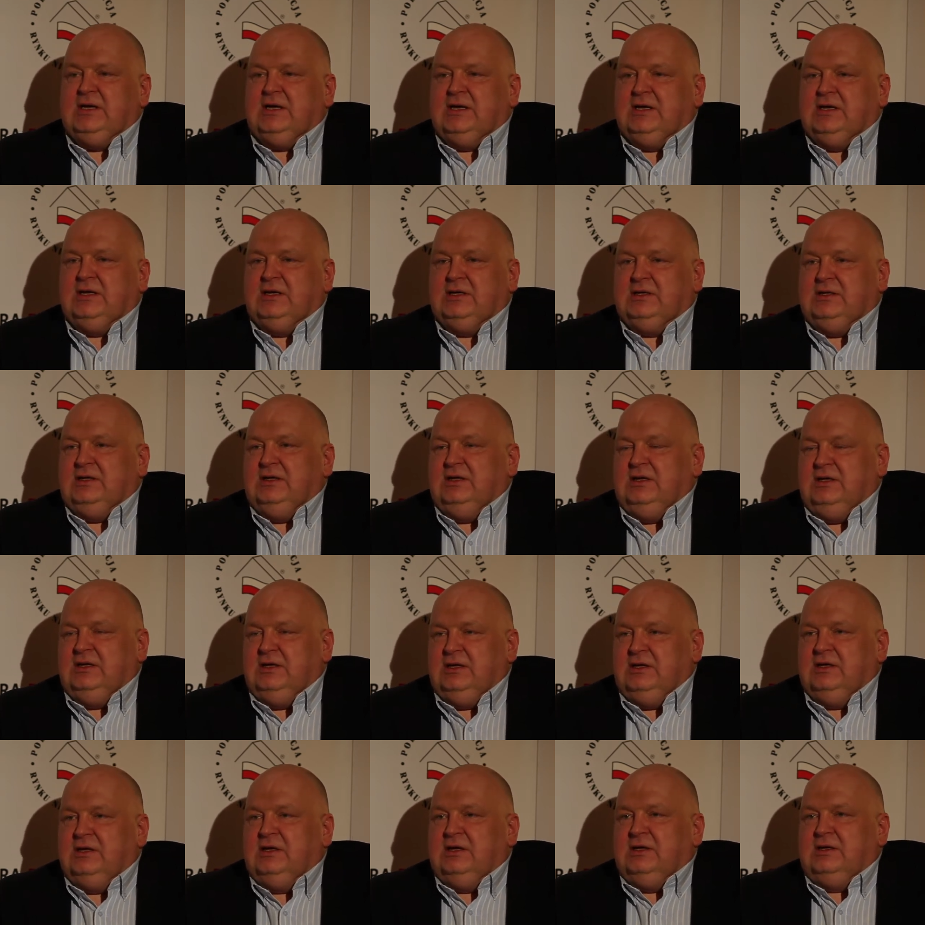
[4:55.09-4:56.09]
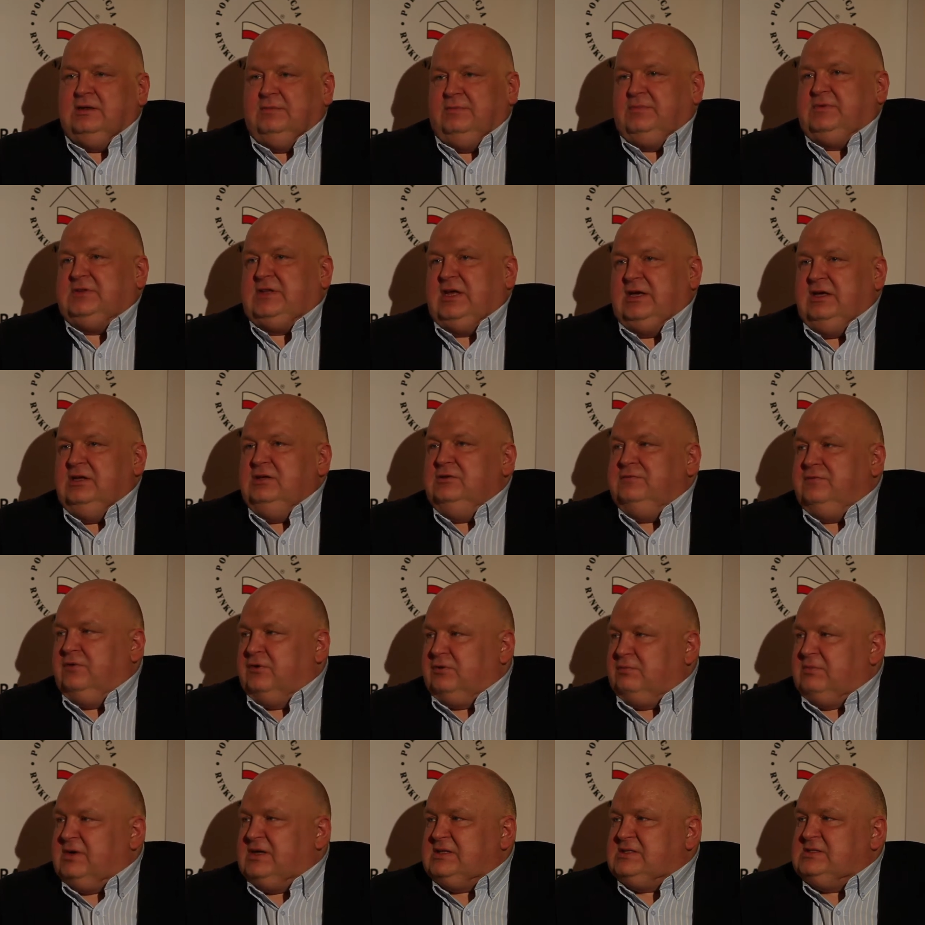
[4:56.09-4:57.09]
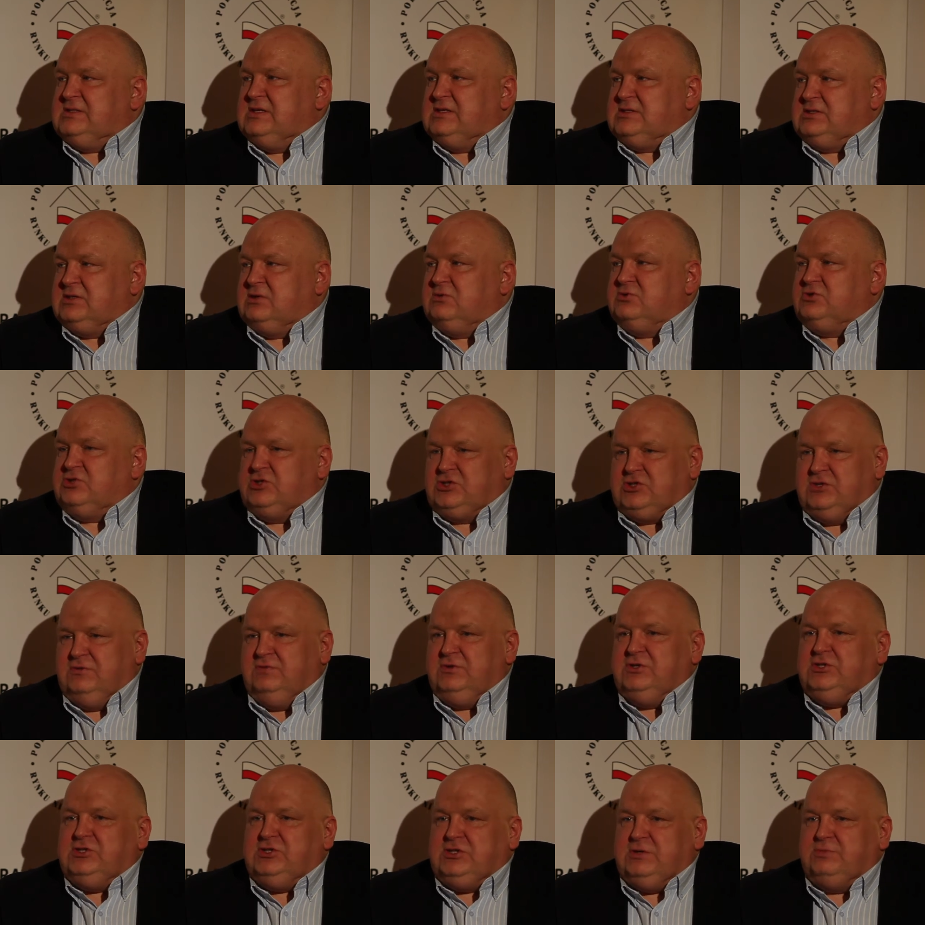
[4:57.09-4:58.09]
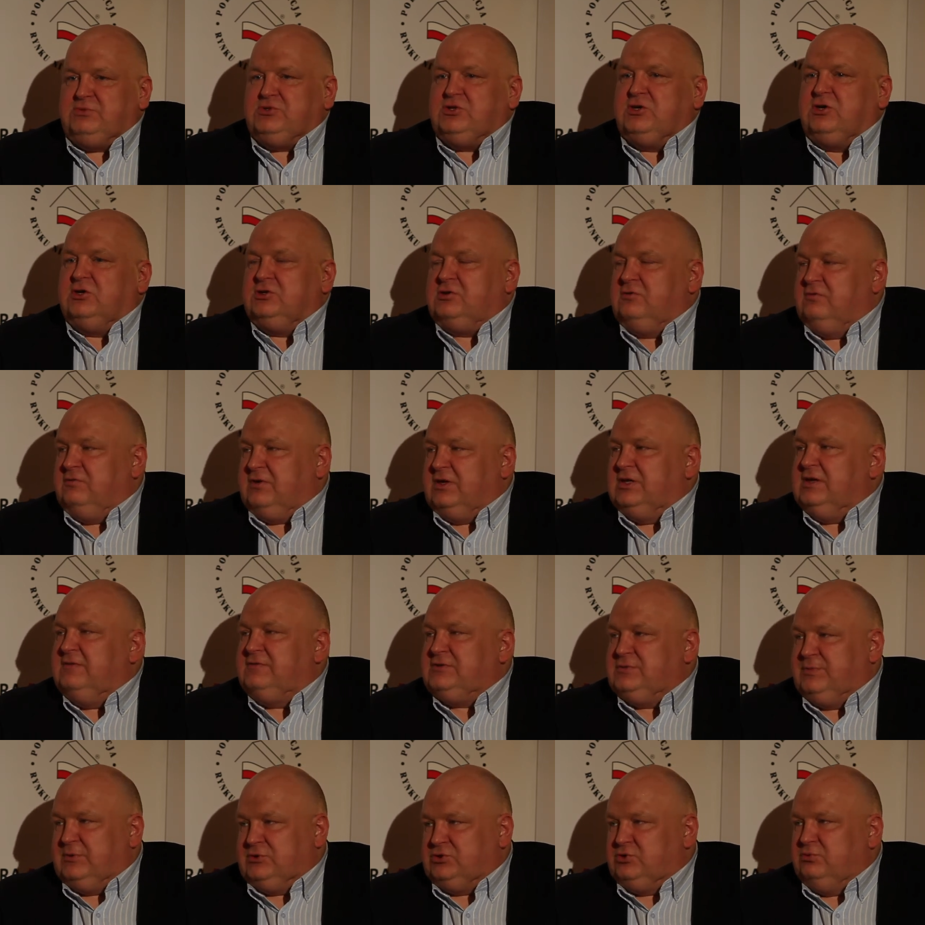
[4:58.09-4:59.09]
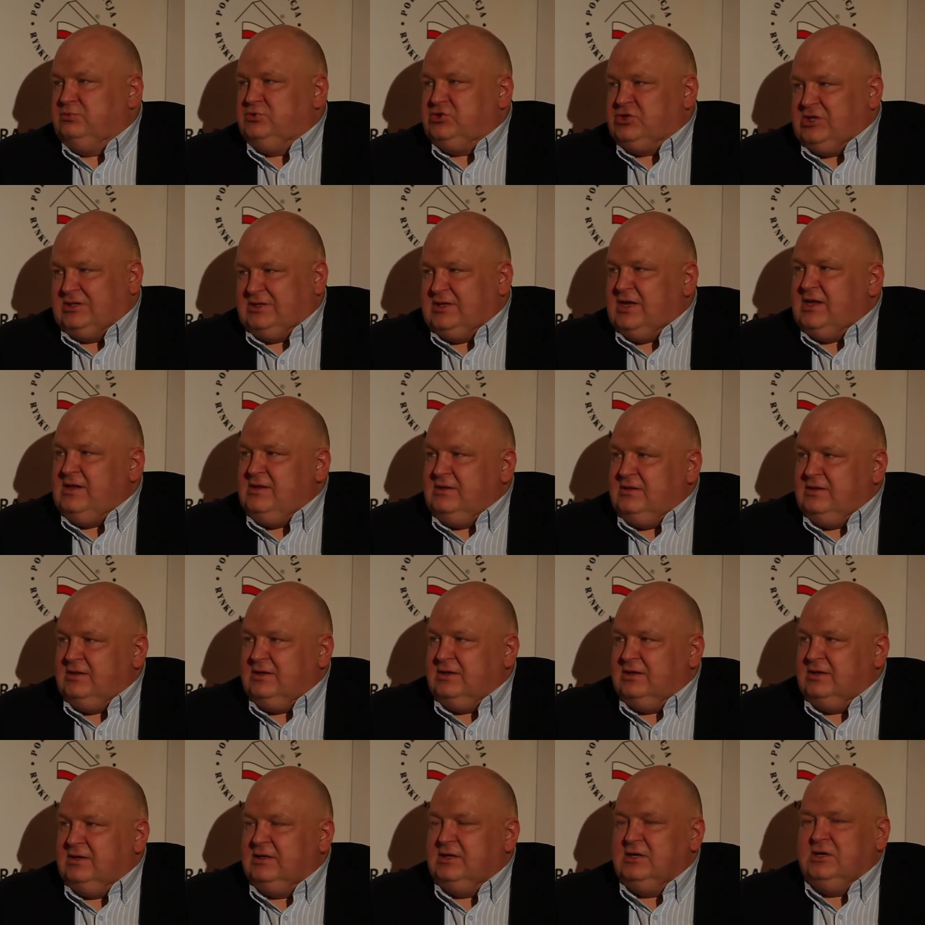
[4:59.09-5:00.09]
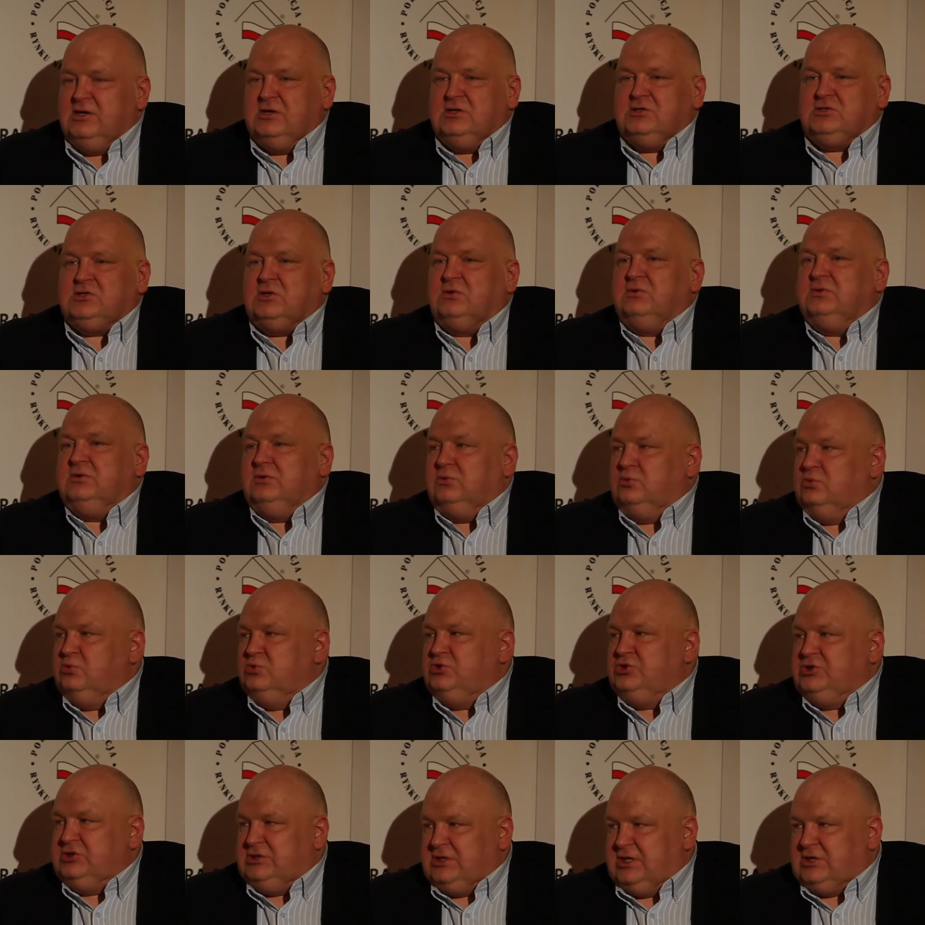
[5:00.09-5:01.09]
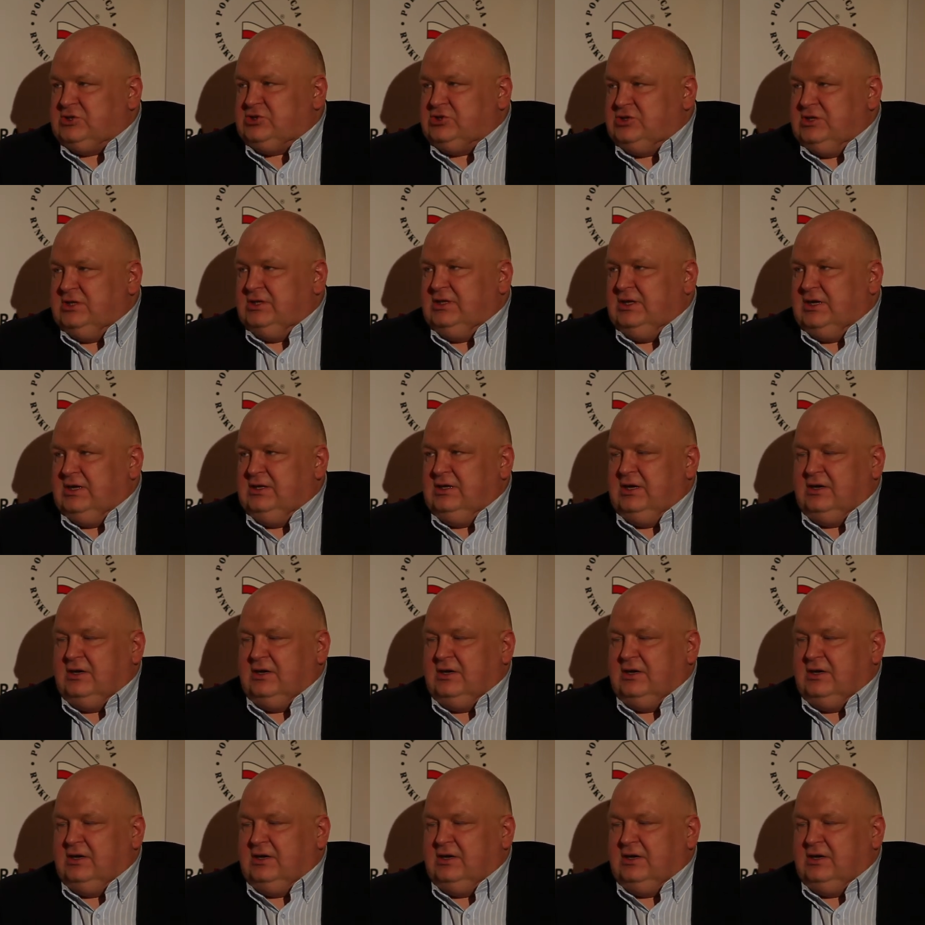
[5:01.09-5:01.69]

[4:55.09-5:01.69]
E, I te informacje są rzeczywiście przygotowane w sposób rzetelny, są użyteczne dla